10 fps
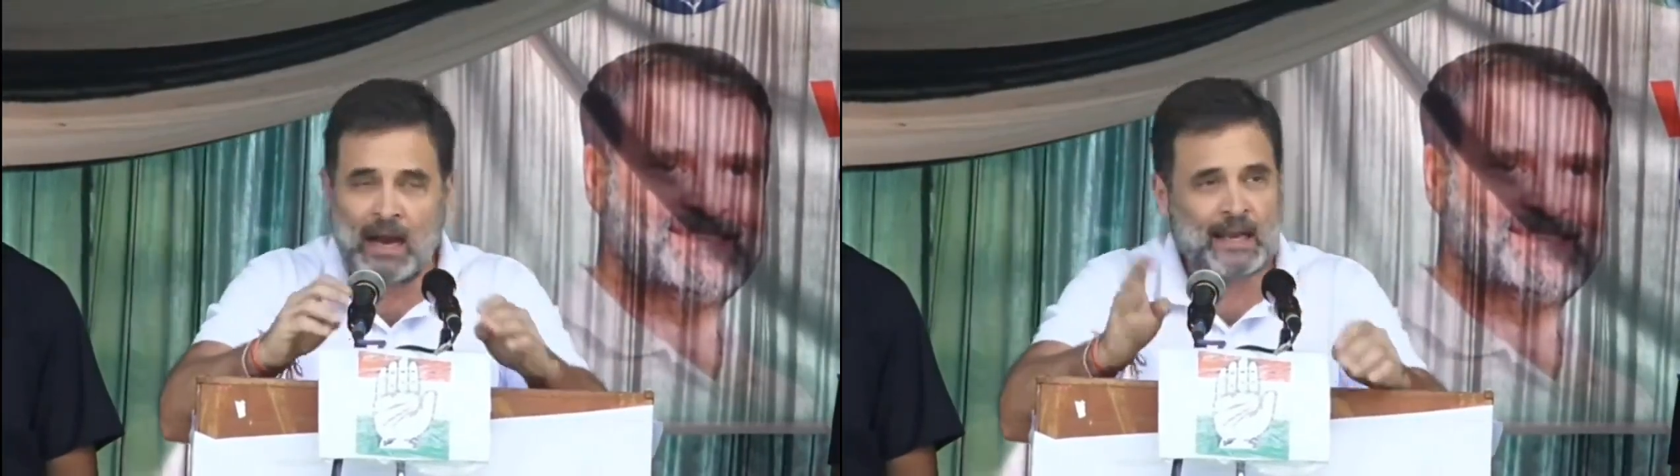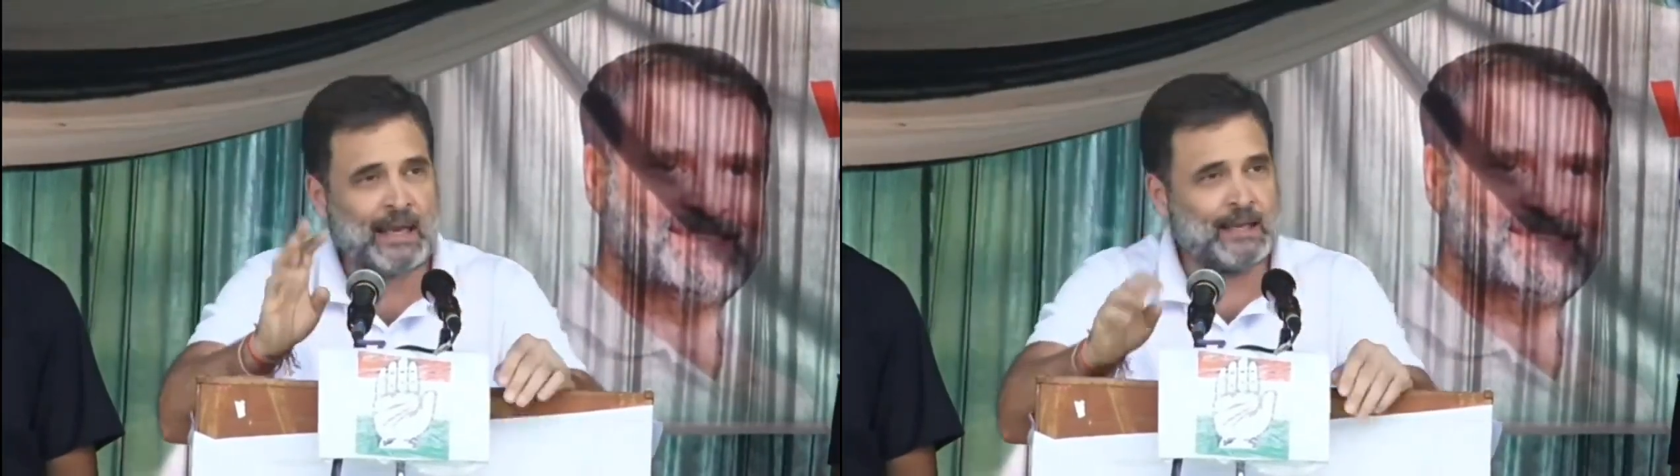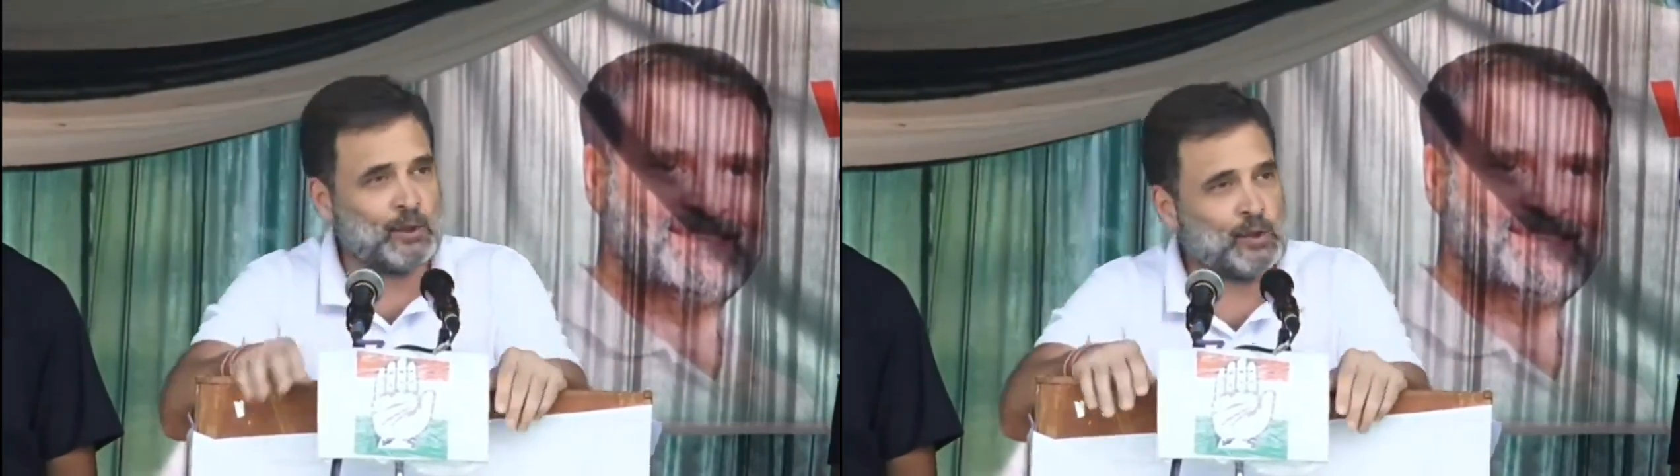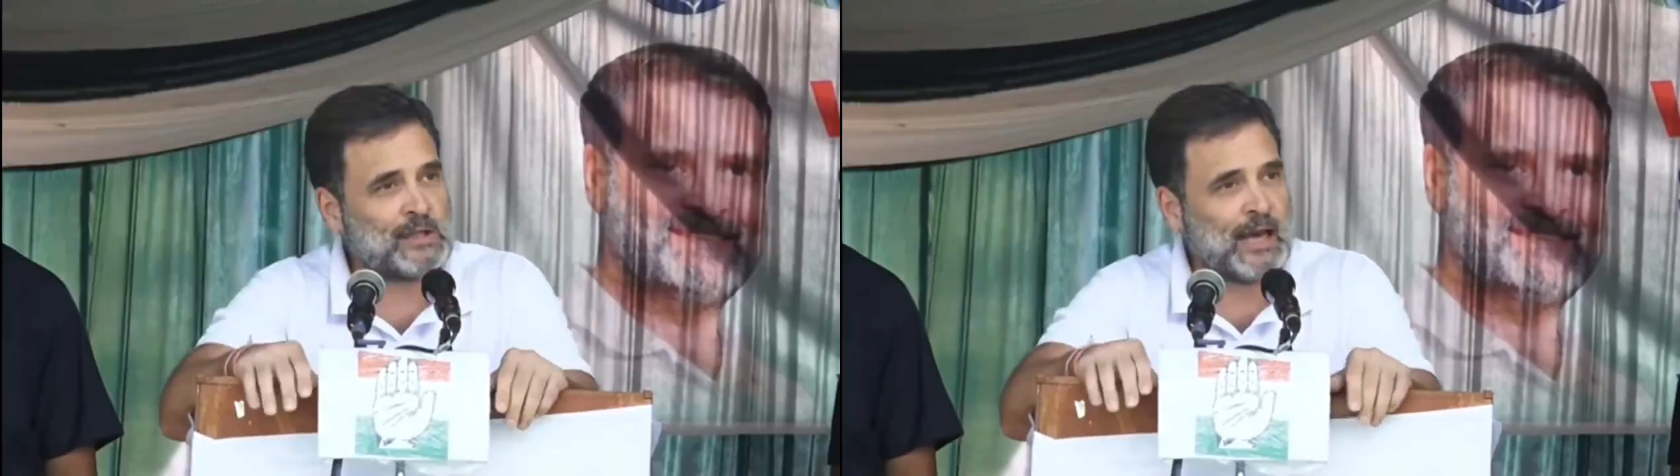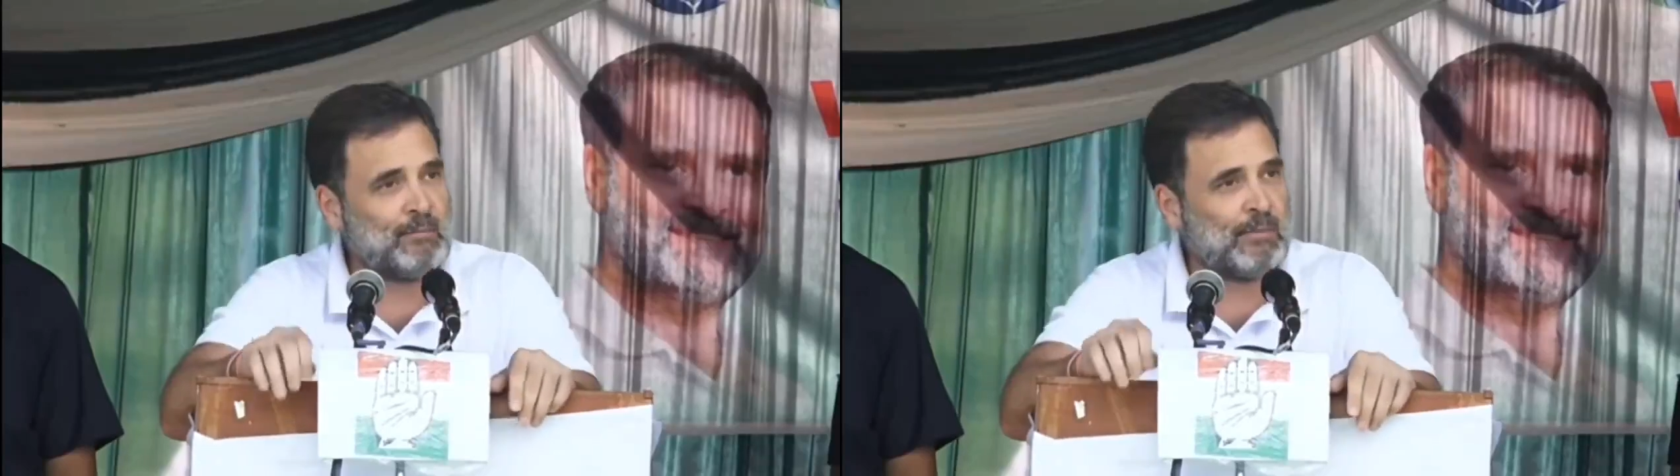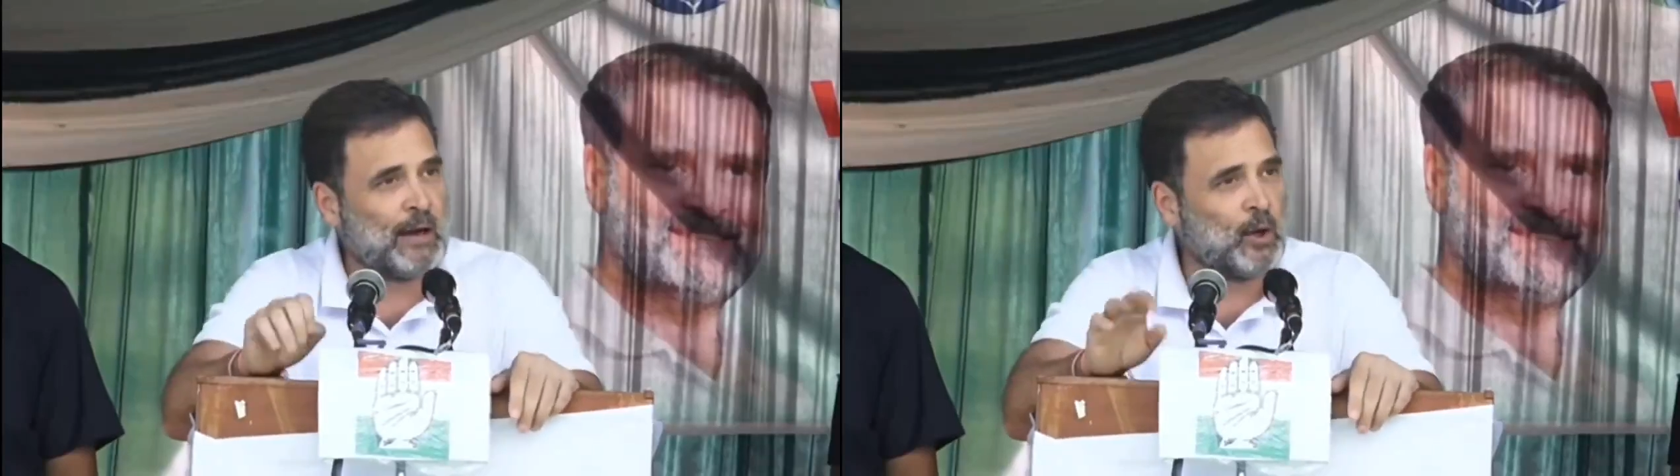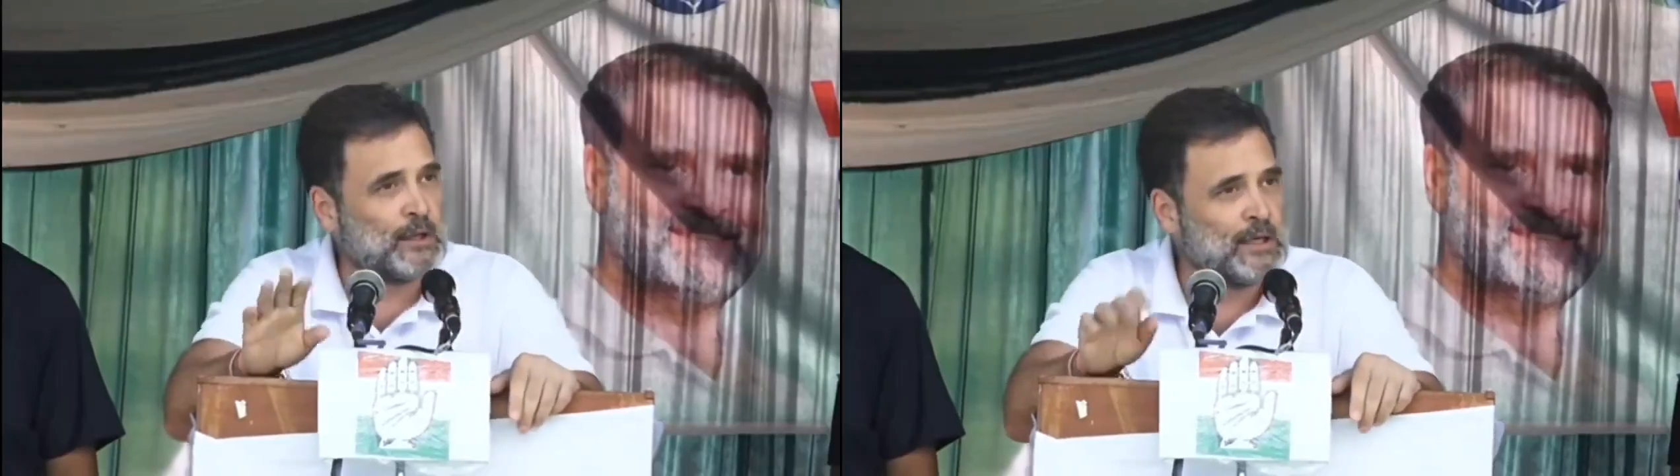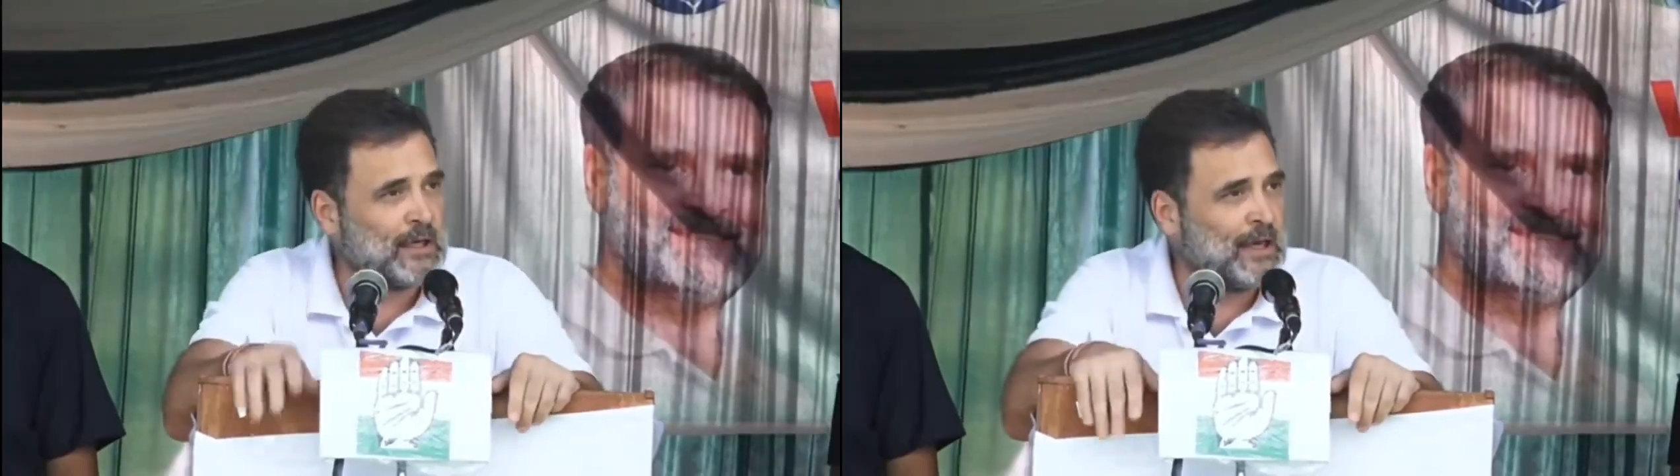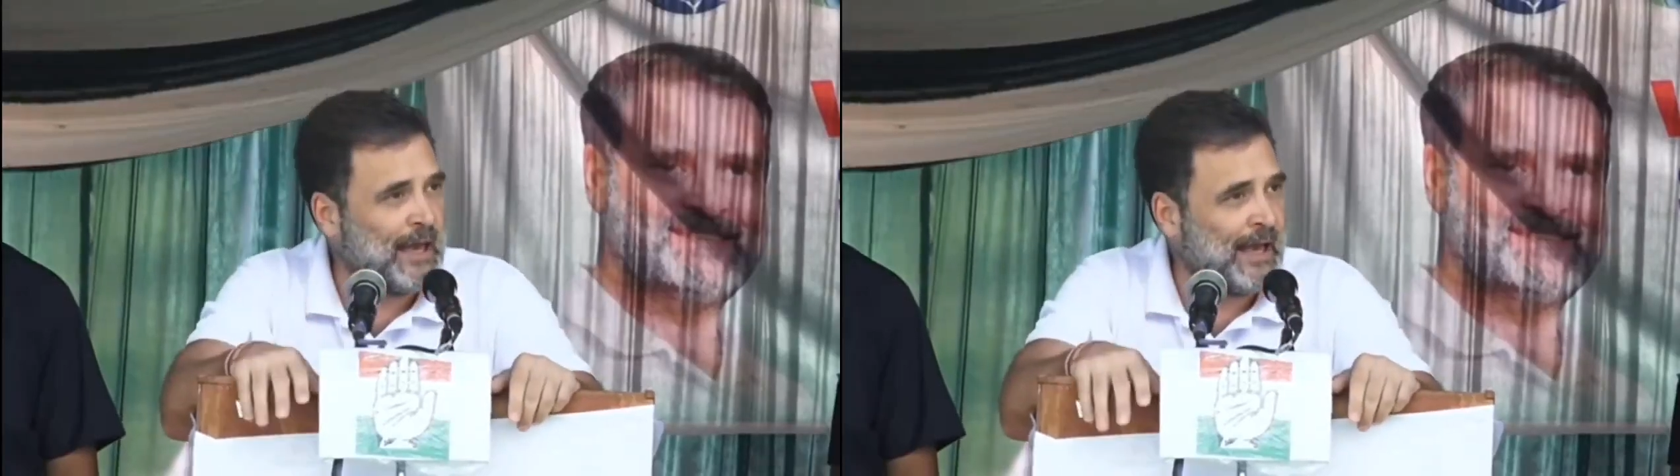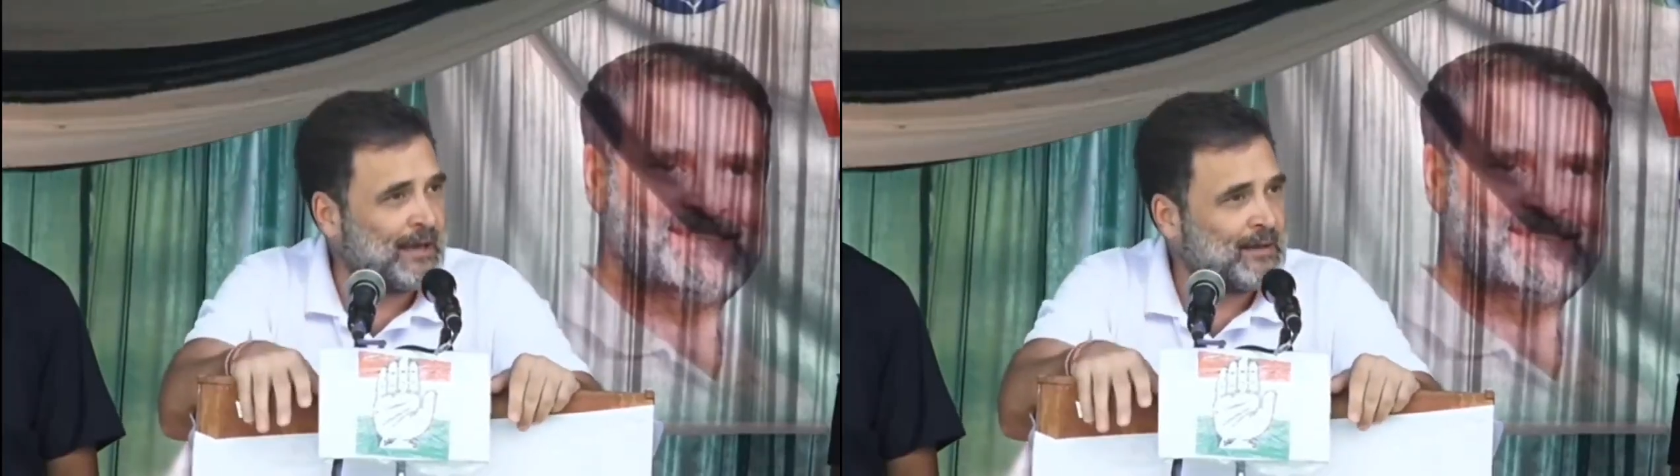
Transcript: बाकी हिंदुस्तान बायोलॉजिकल है